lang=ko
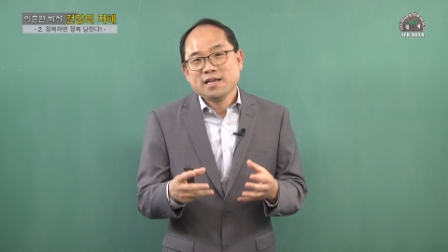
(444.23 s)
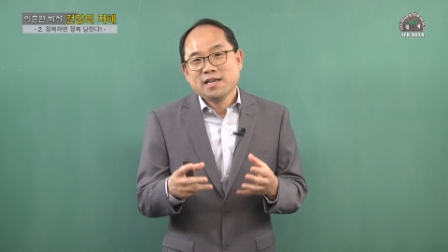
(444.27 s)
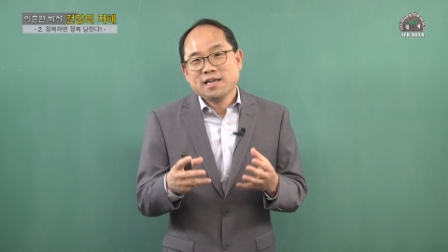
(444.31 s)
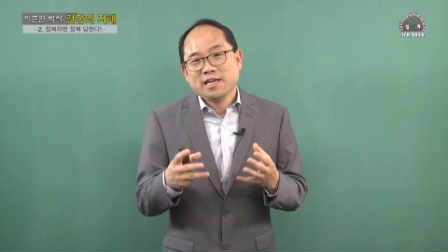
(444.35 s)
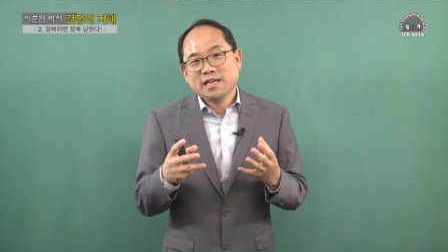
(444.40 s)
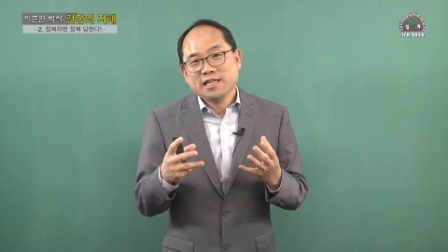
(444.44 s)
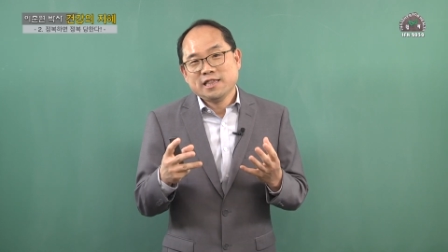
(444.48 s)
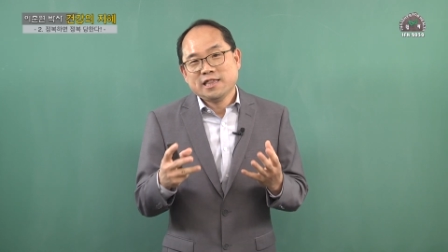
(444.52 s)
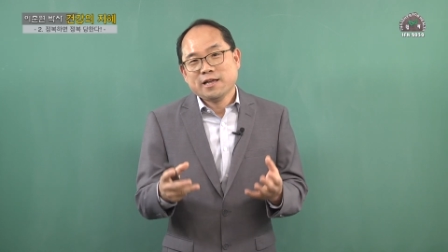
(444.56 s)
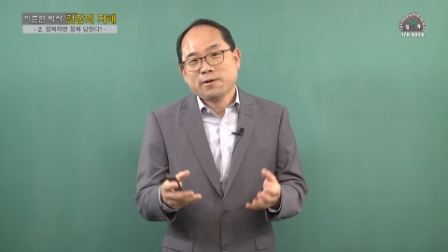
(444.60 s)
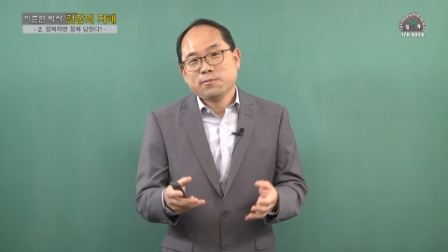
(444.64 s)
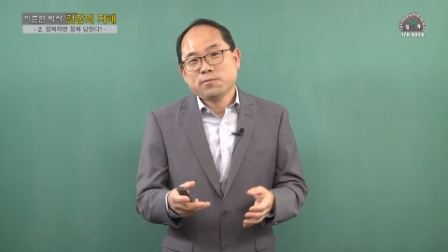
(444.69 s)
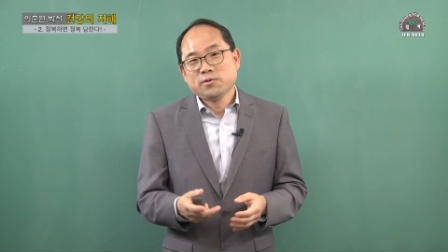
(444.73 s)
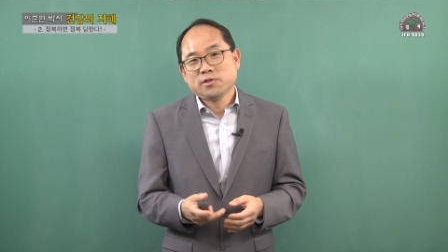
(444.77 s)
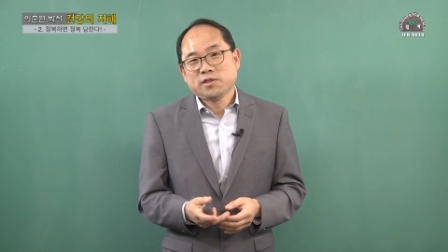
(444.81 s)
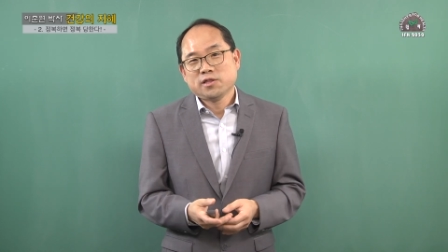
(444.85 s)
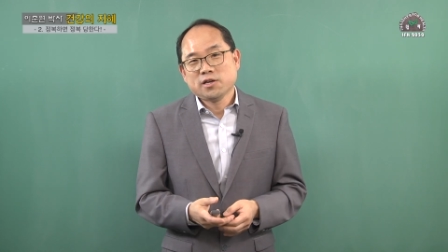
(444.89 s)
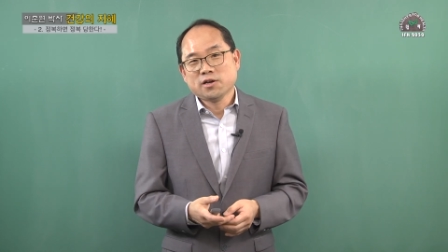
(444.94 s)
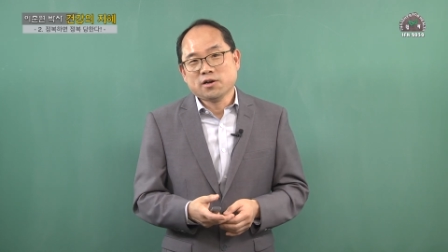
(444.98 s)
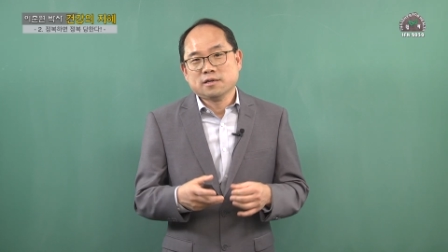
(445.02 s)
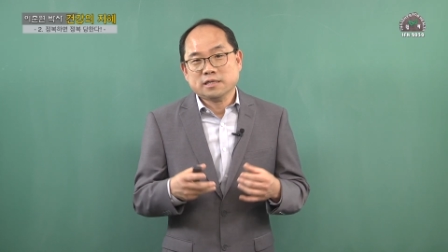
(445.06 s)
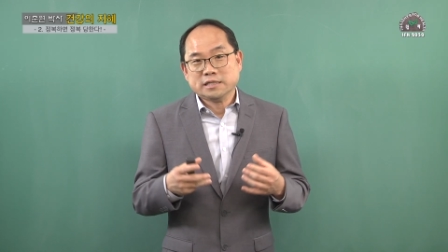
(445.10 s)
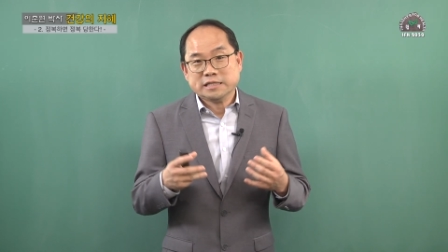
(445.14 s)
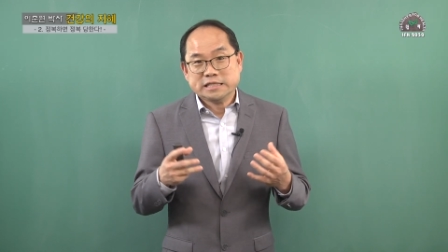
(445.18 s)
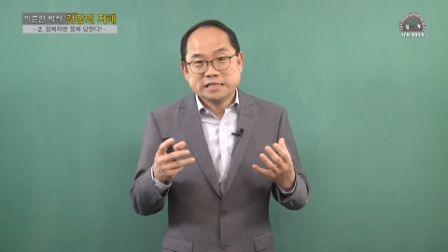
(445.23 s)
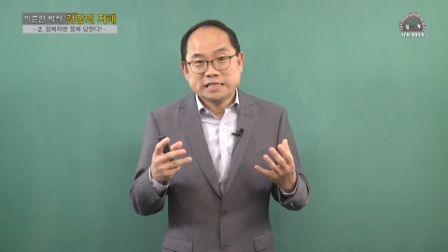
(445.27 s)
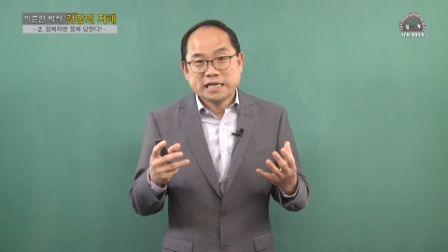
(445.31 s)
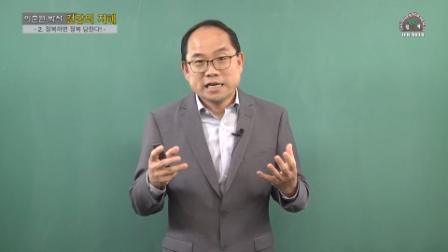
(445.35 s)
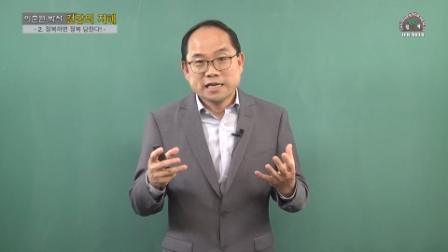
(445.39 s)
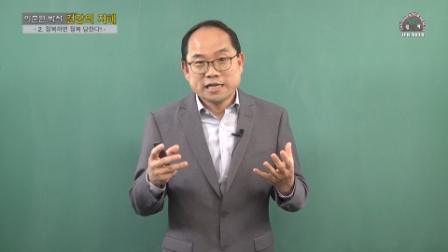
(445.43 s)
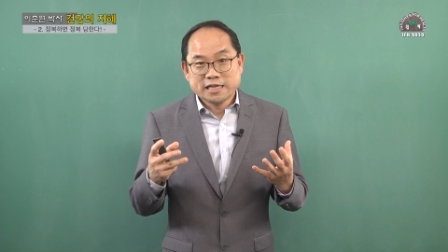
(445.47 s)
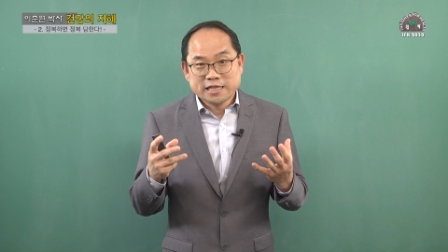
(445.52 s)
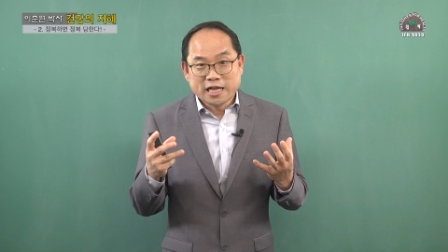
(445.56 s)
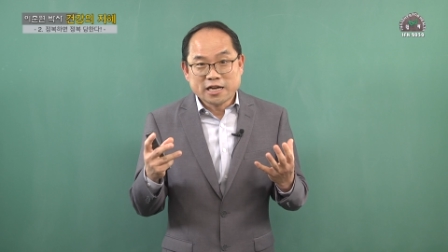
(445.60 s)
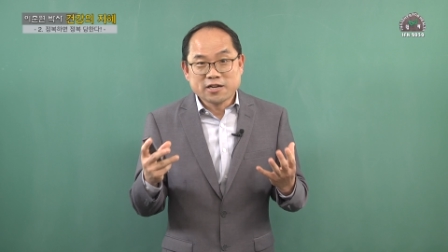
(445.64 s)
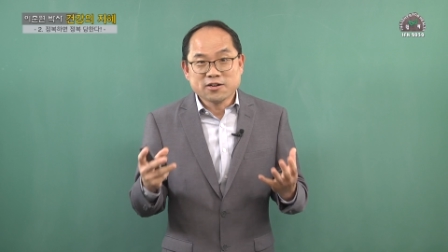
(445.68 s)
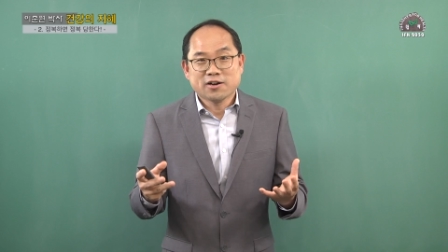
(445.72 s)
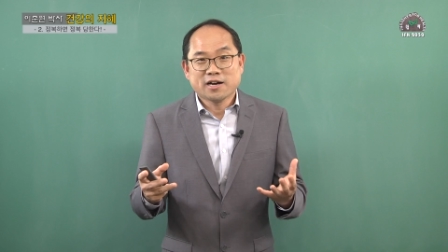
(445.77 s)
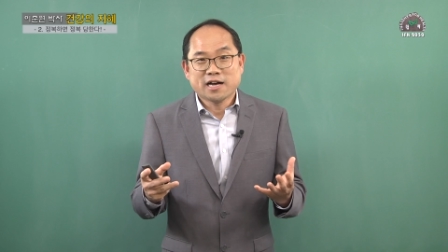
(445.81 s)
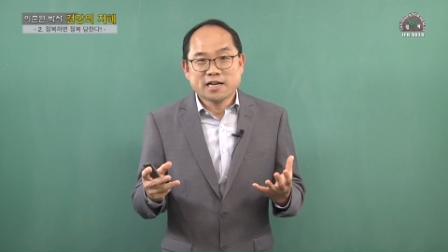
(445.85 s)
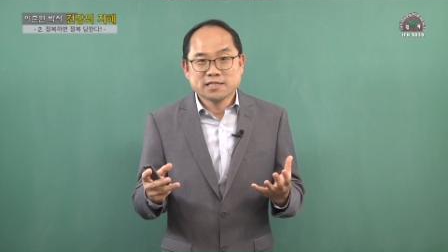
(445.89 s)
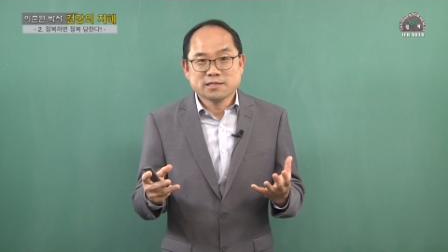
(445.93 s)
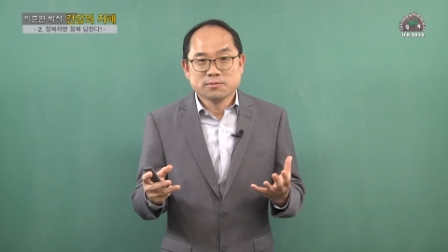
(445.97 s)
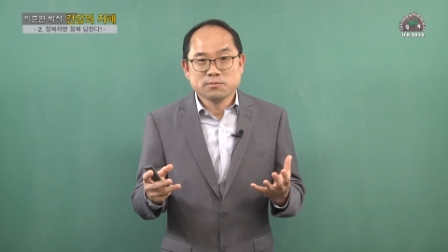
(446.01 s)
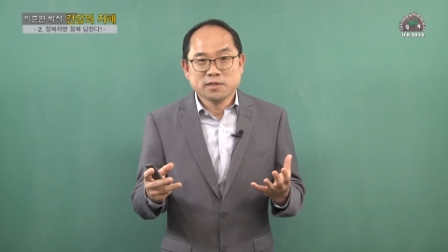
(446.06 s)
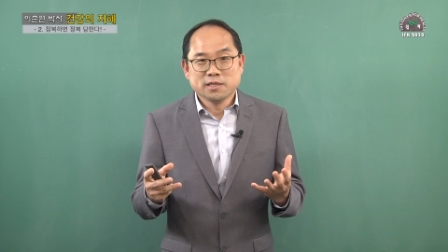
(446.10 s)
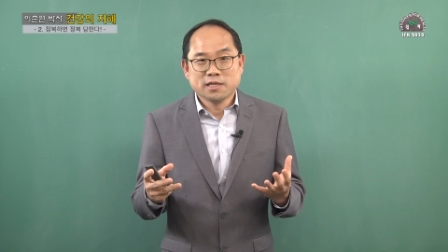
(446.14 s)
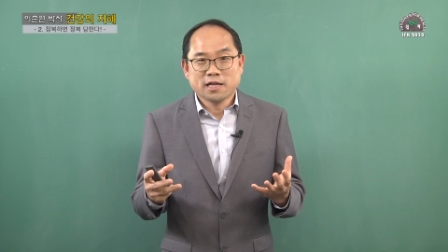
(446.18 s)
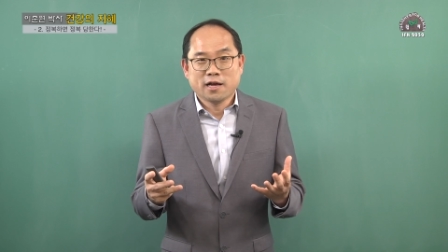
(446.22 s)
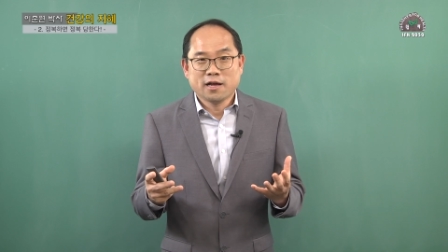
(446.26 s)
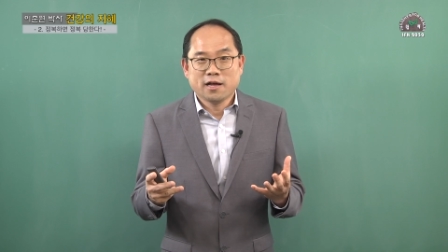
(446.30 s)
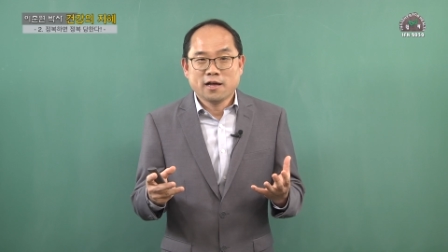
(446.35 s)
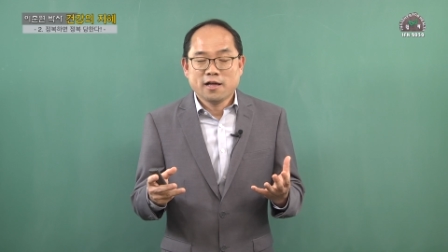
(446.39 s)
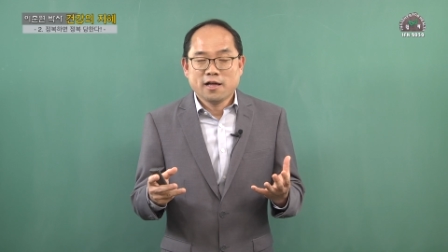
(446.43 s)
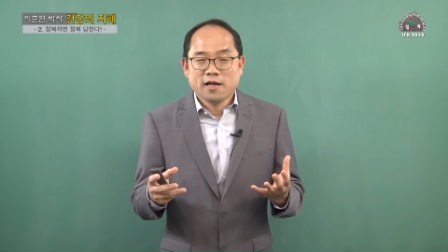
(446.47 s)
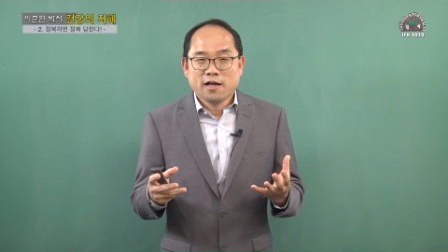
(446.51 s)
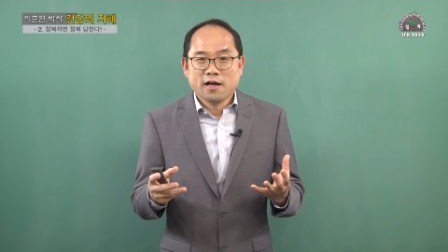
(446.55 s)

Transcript: 이때부터 시작이 된 것 같습니다.